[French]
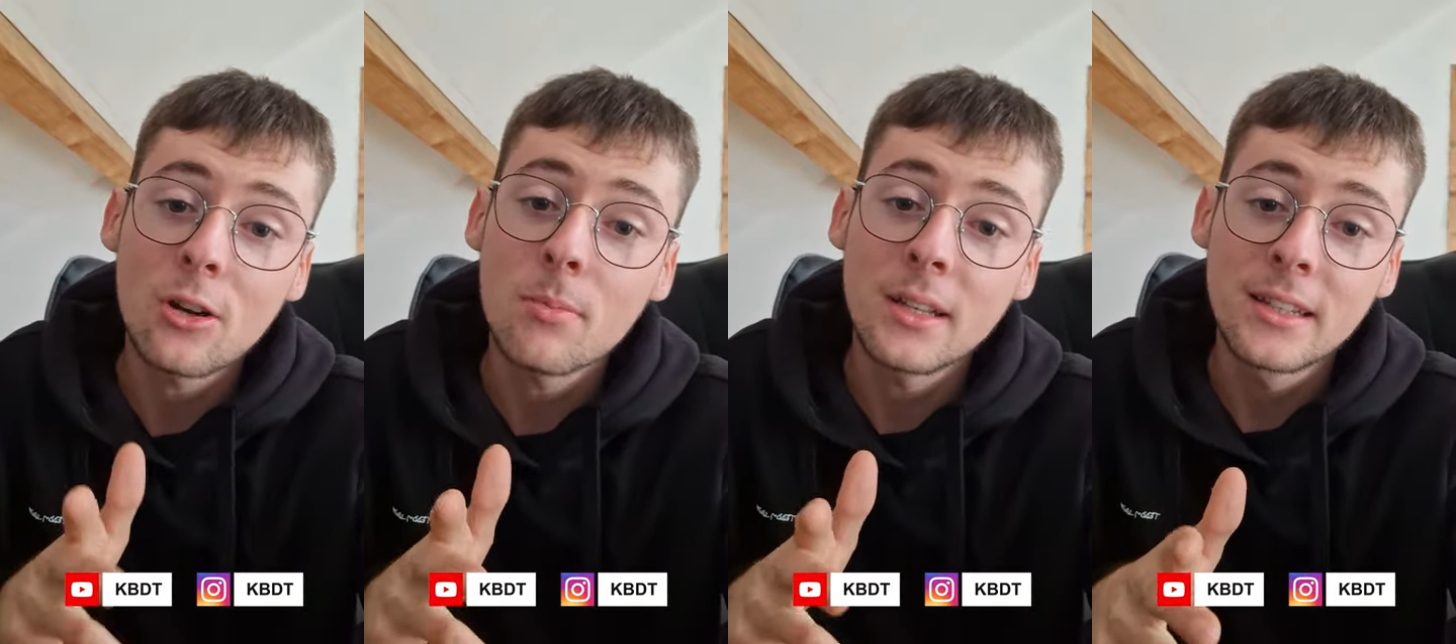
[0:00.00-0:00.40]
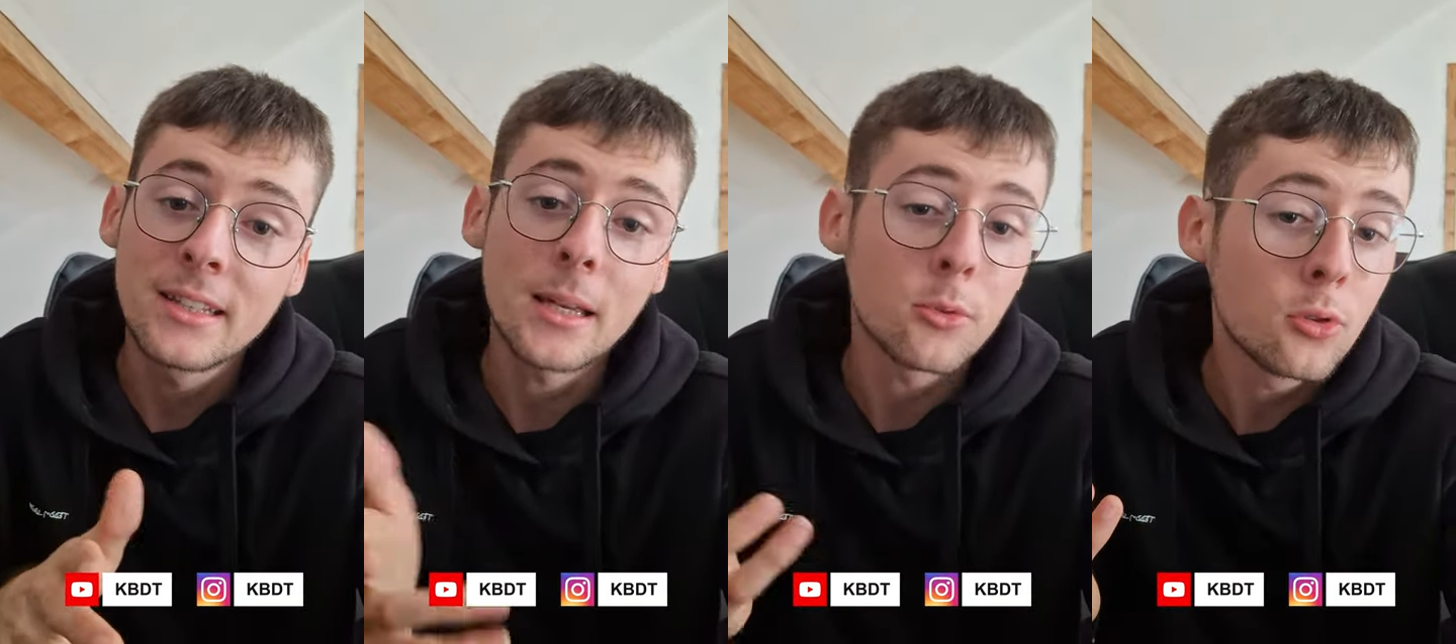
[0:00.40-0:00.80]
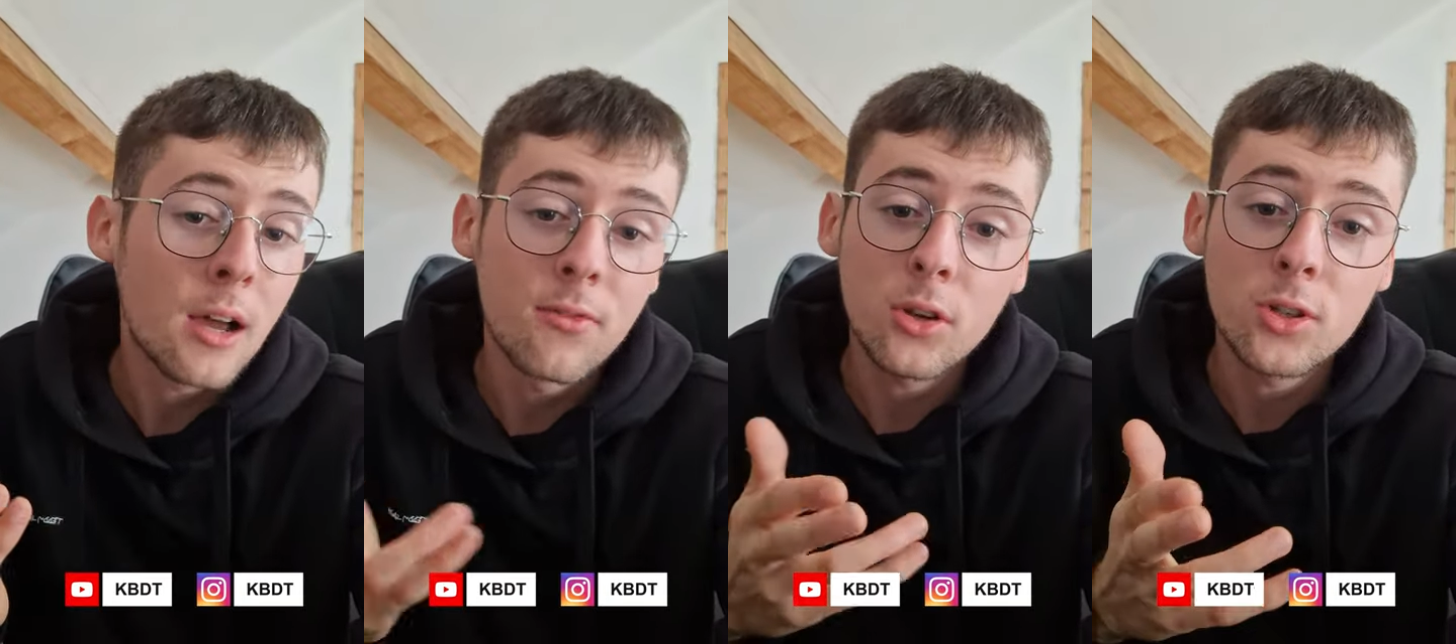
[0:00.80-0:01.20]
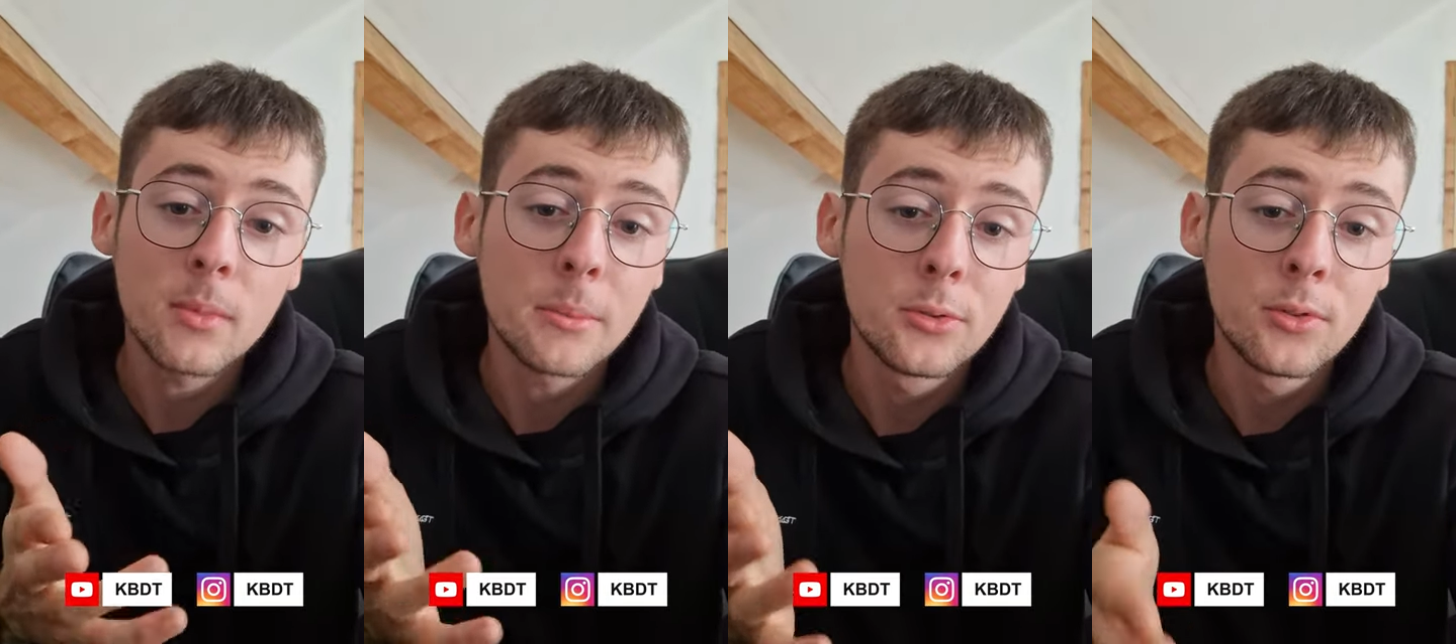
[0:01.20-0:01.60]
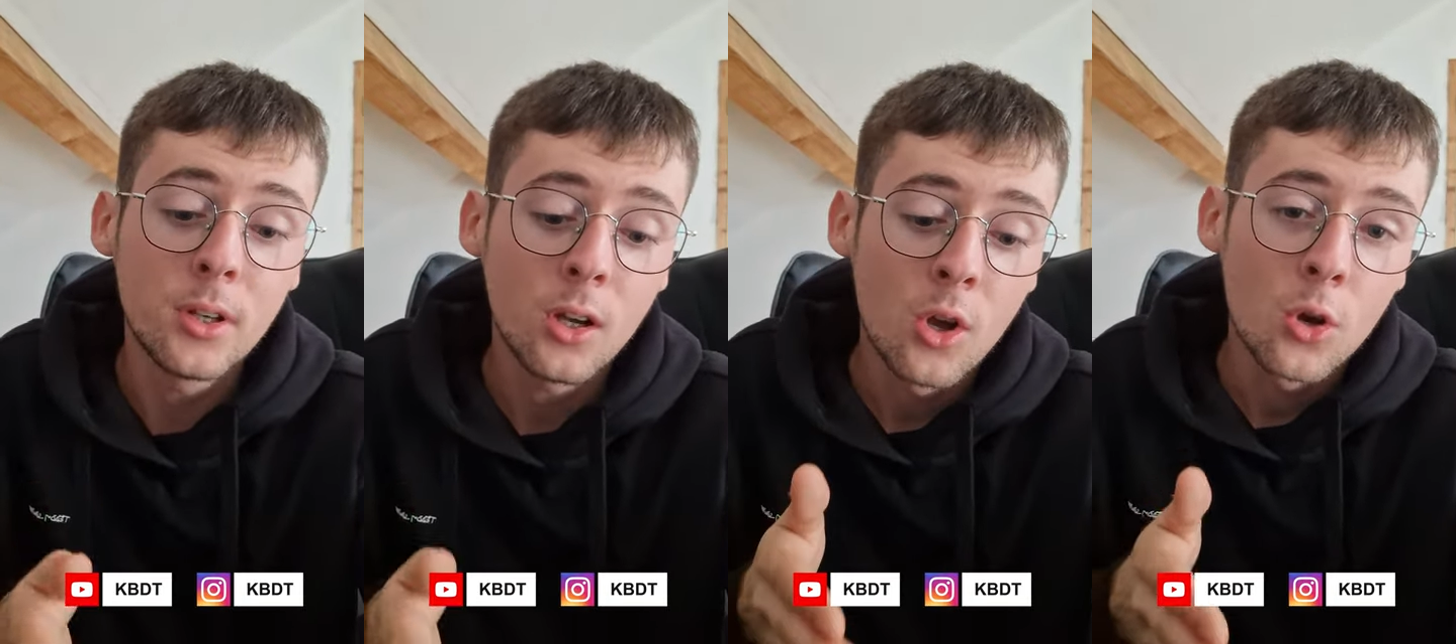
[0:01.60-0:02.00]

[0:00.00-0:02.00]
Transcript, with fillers: à commenter, ça donne de la force comme d'habitude, hein.